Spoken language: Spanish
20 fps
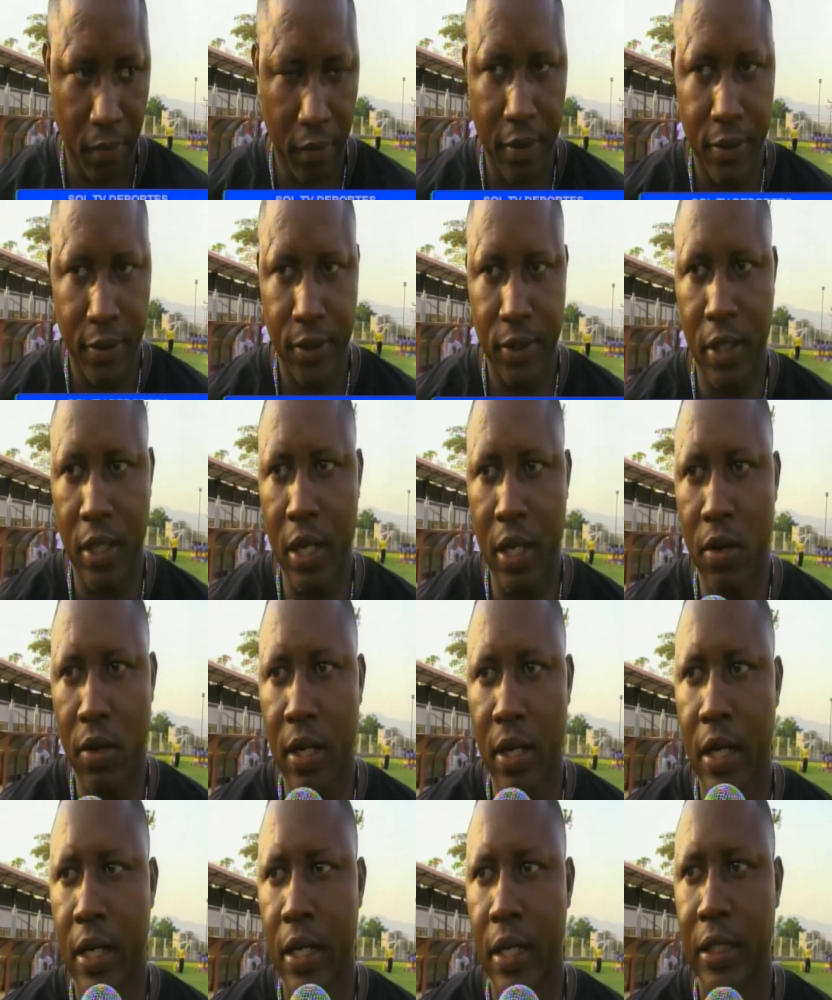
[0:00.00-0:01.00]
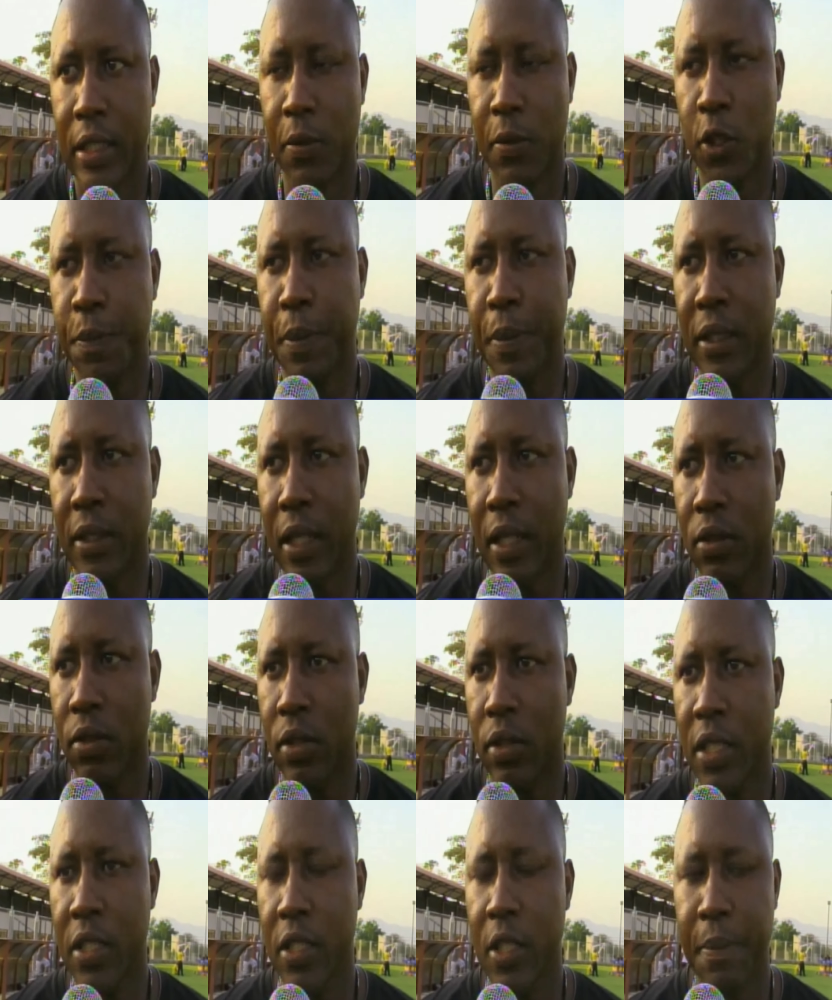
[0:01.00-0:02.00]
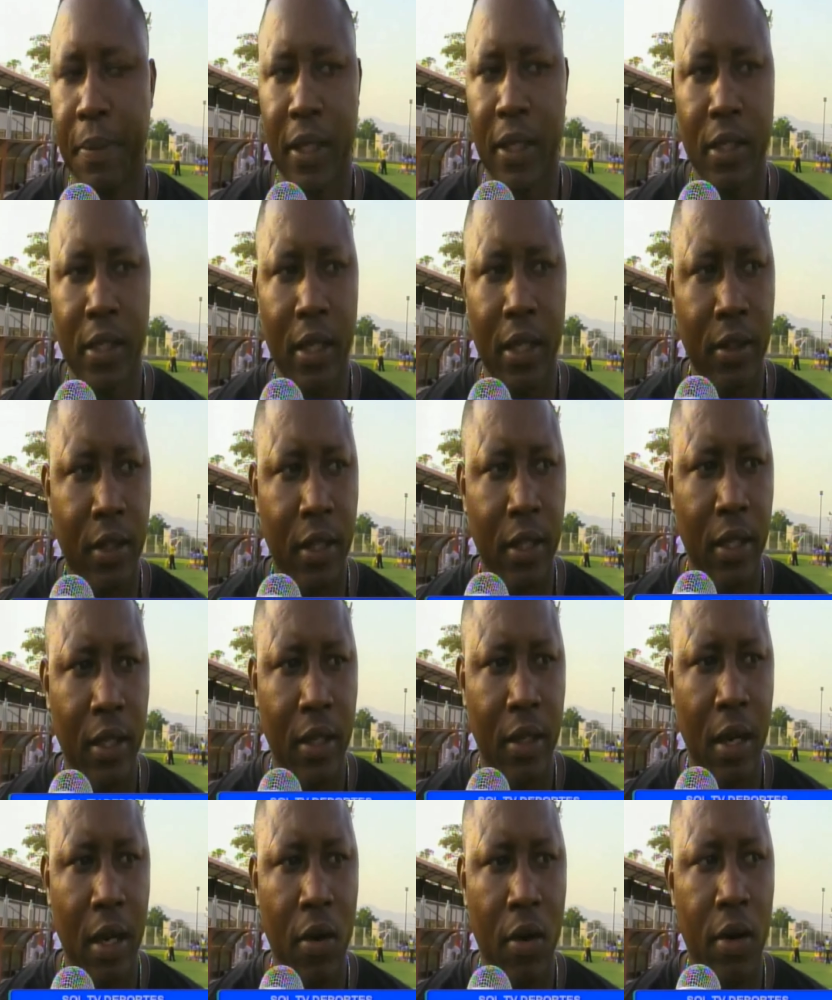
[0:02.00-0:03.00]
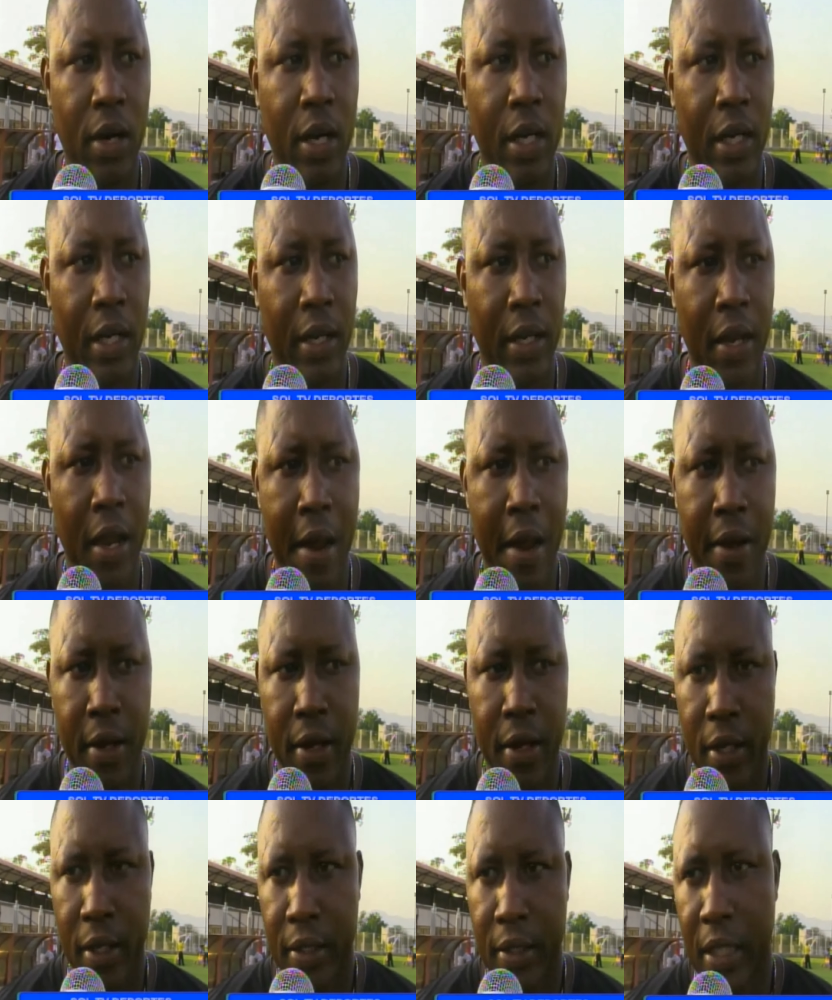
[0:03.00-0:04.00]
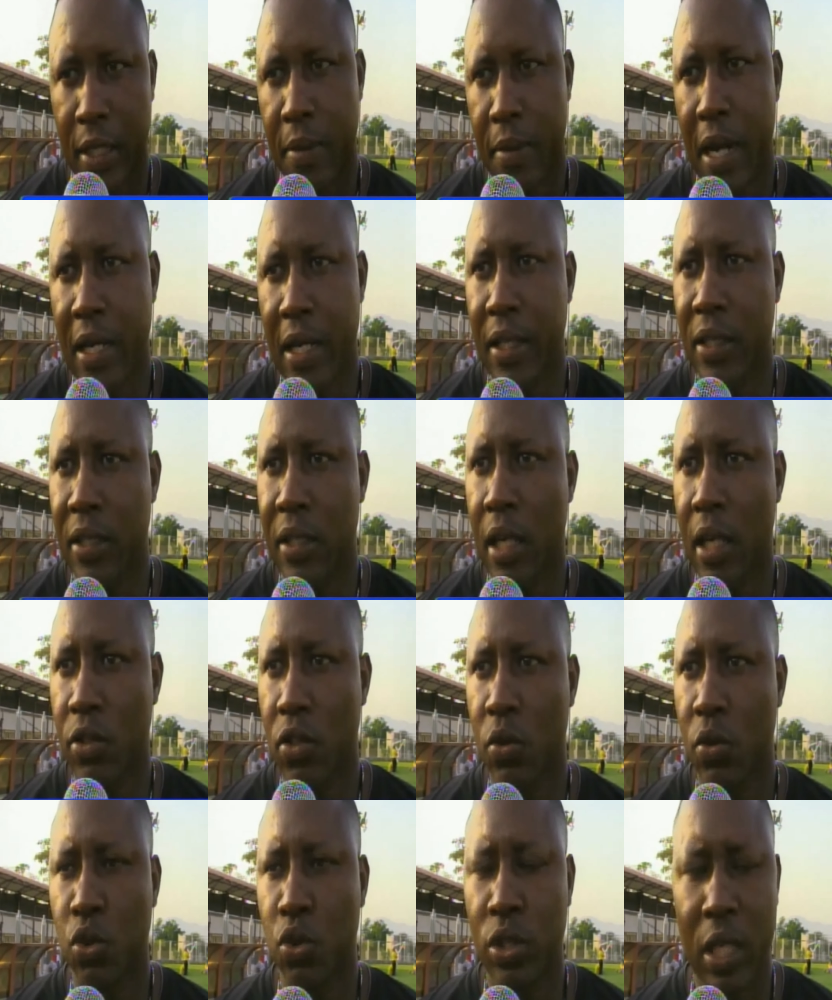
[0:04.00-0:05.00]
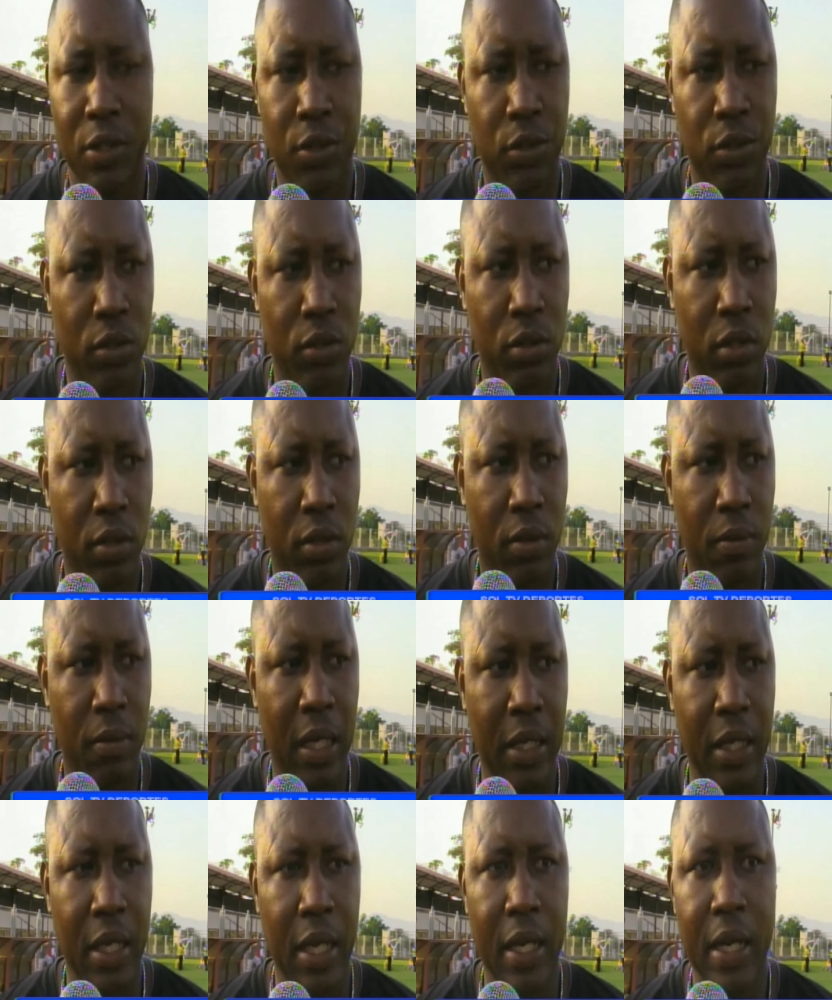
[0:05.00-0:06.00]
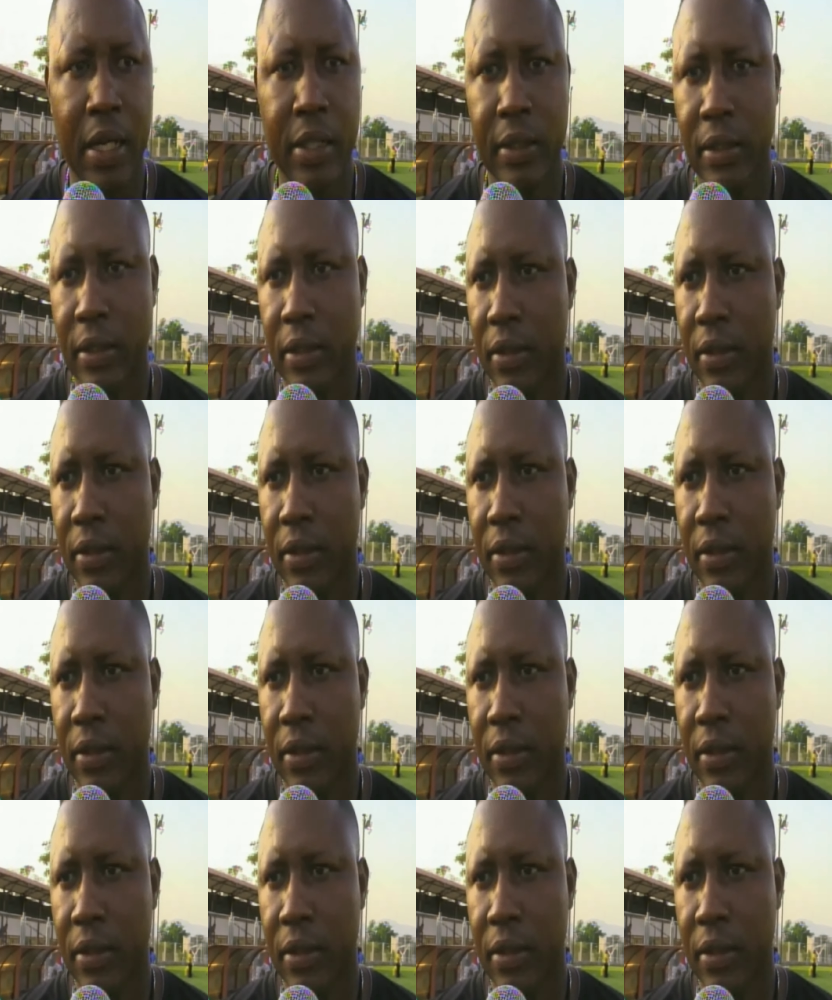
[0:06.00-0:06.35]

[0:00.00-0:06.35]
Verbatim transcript: Sí, ahora estamos pensando ya en Independiente, ahora que se les va a dar descanso a los muchachos mañana,